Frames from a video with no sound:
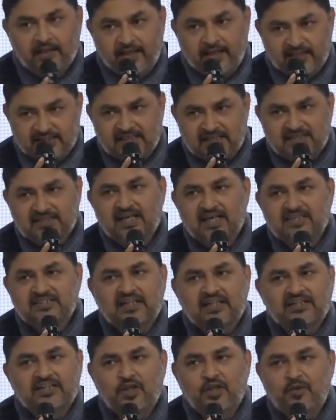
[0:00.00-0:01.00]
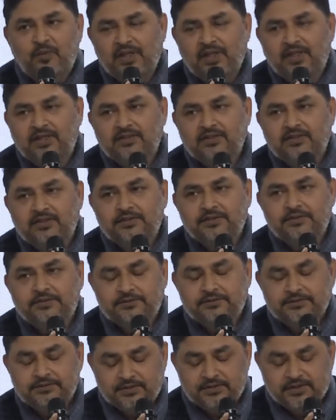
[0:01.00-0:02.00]
घिसट कर चलती हुई
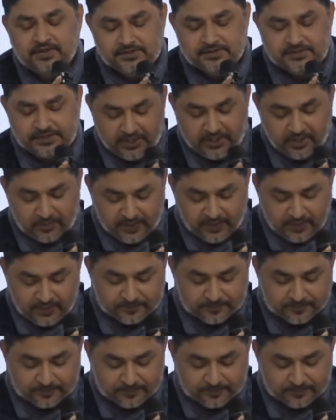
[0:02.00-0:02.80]
जीडीपी